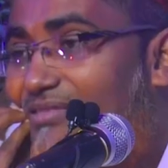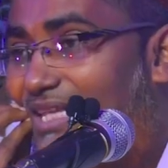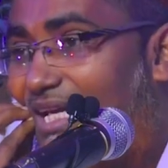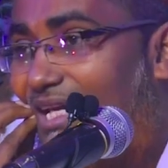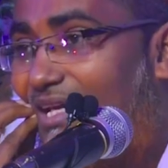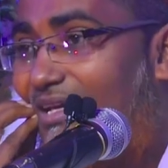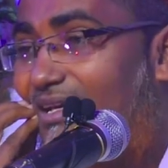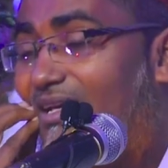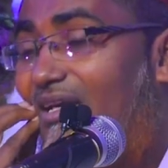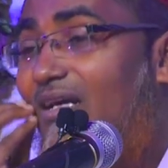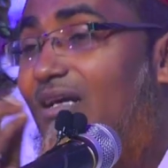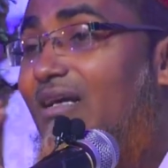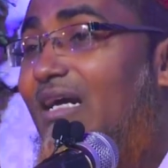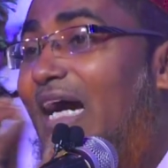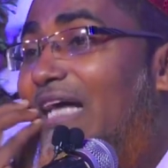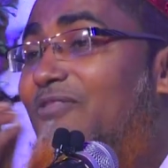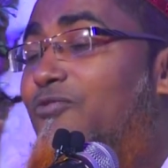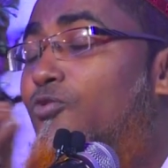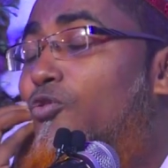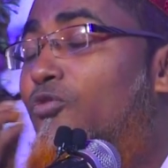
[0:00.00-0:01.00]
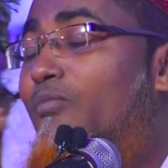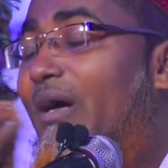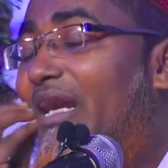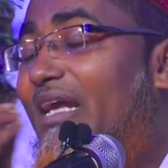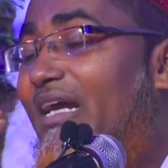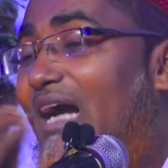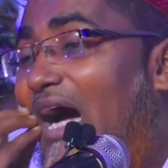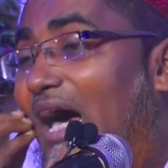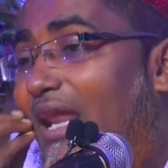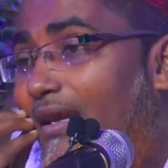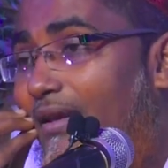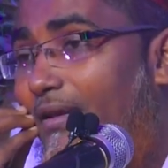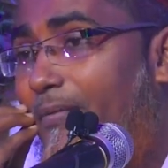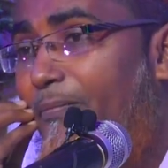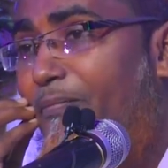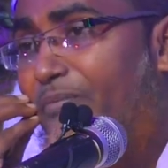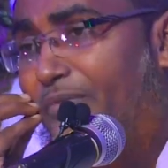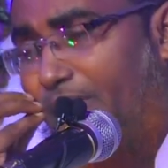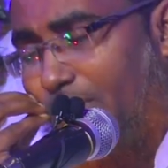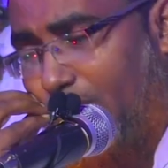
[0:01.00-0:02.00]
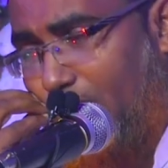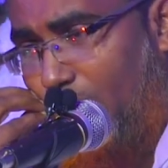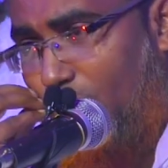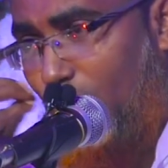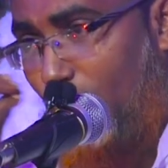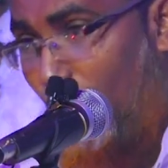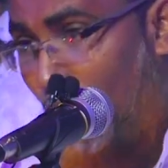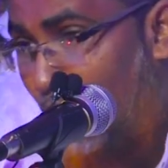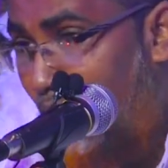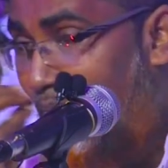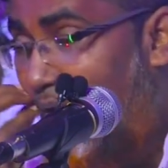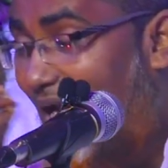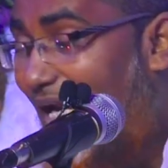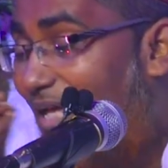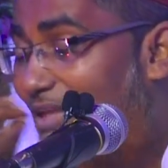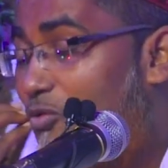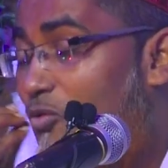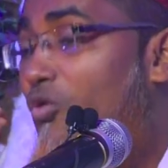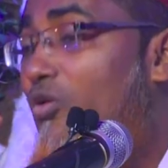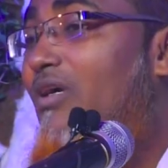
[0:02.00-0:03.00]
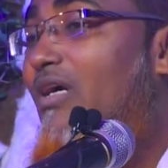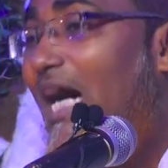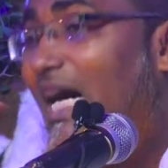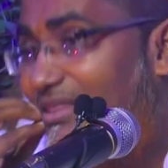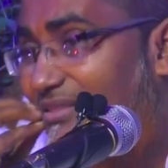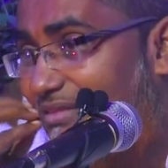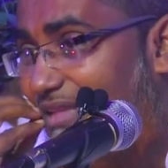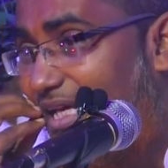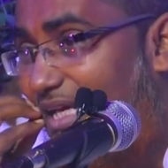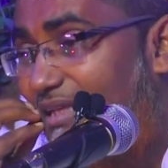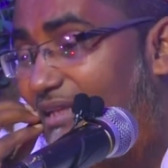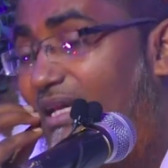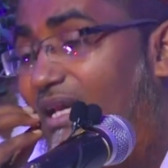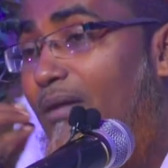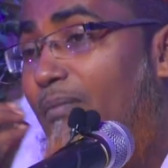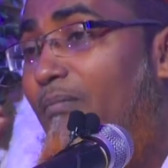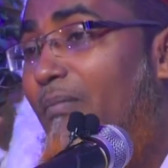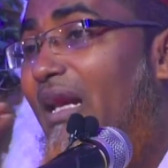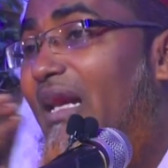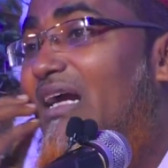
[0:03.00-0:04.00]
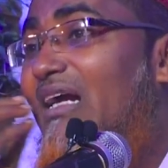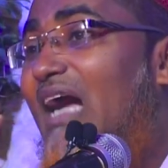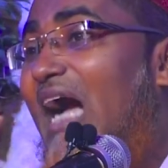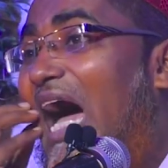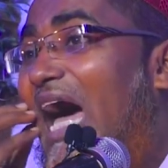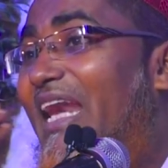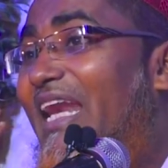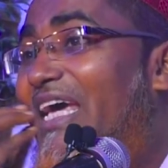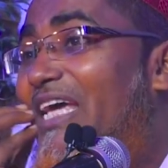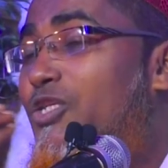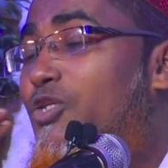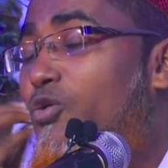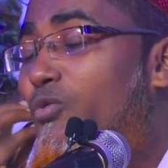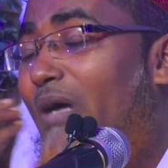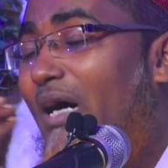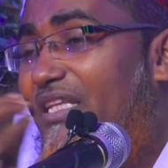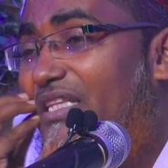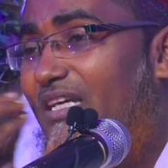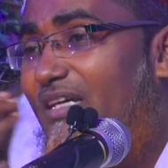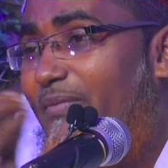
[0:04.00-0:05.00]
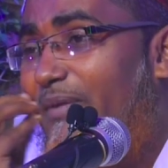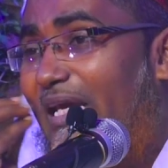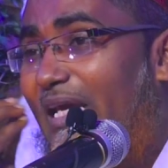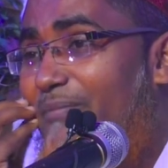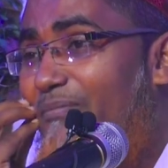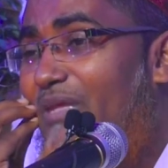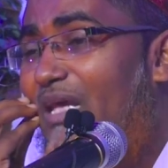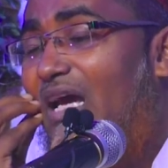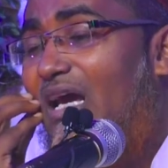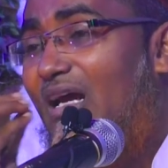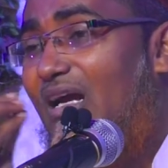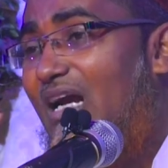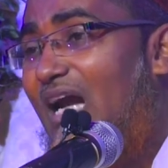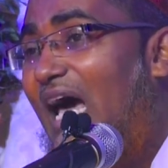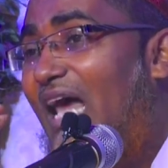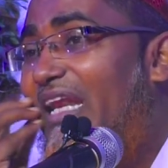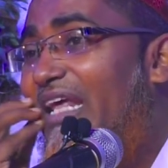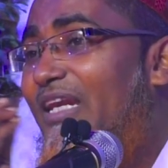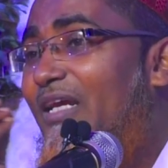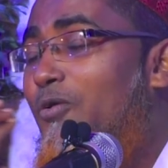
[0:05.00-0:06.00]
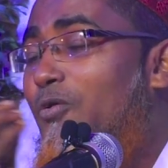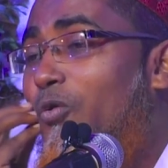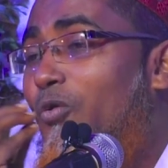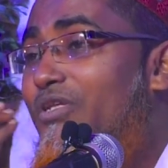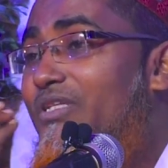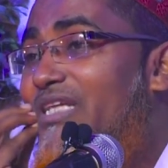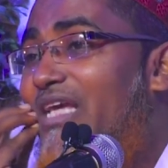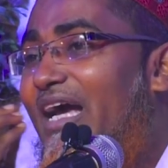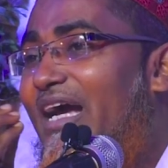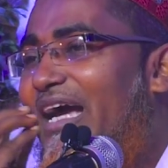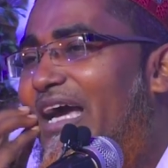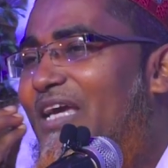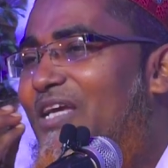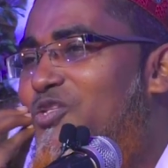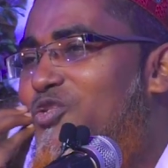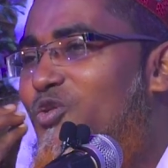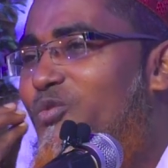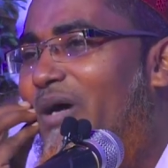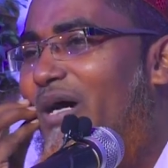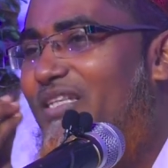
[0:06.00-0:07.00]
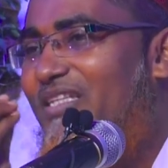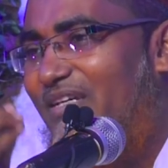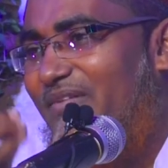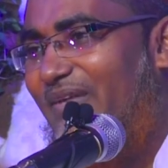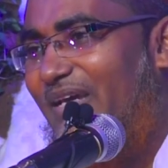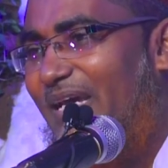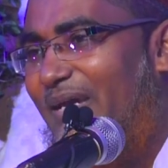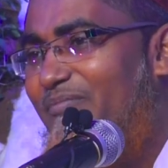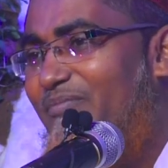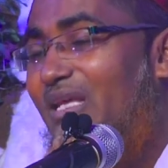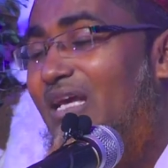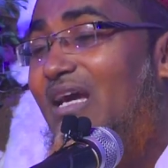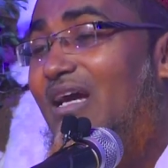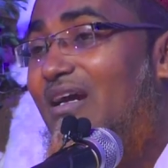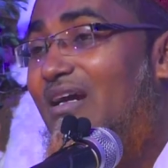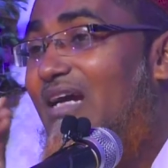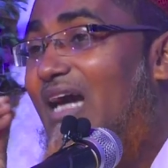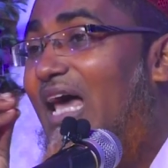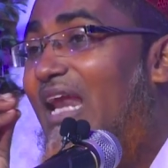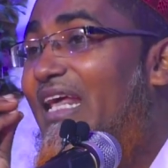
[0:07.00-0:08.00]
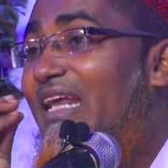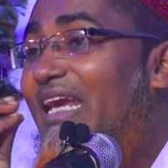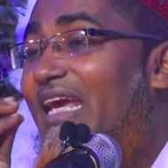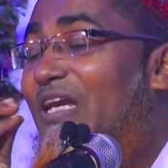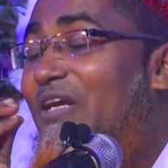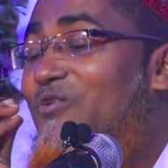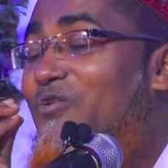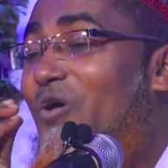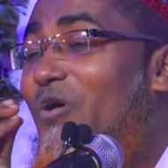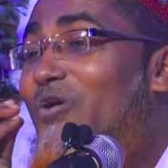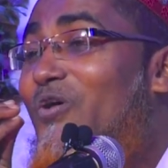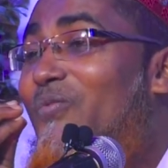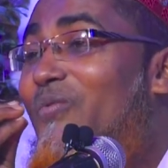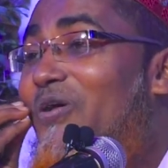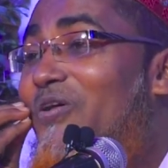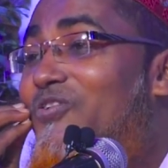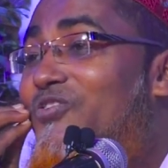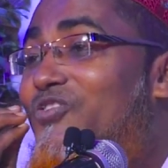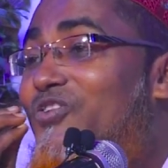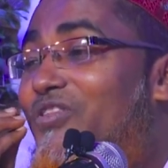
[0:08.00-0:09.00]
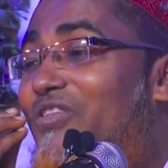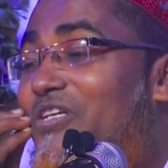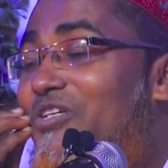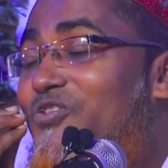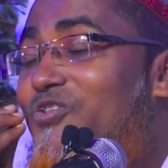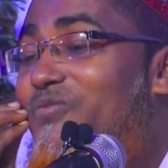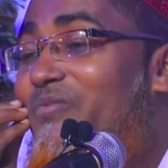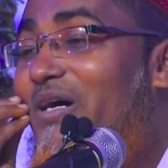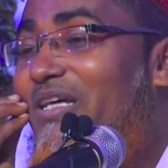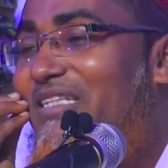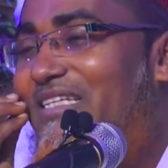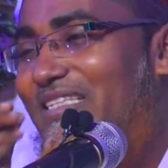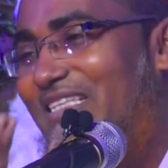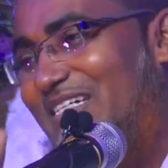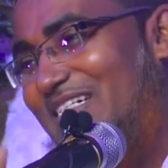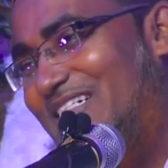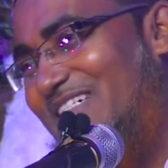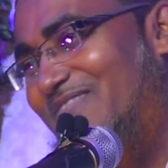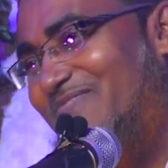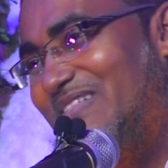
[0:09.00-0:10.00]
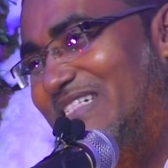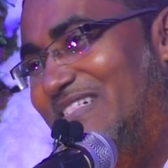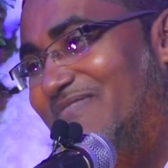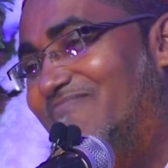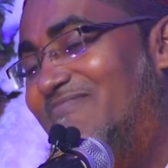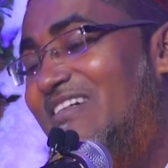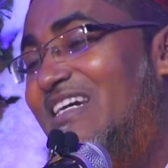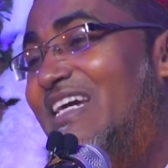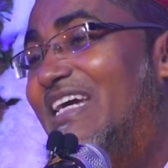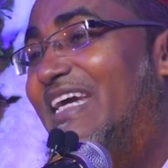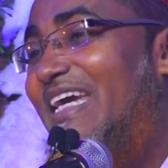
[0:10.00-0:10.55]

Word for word: খাদ্যে খাদ্য মানে গাল কুব্বালাতুল খাদ্যে মানে গালে চুমা দেবে গালের কোন জায়গায় চুমা দেবে গালের এই নরম অংশতে চুমা দিতে হবে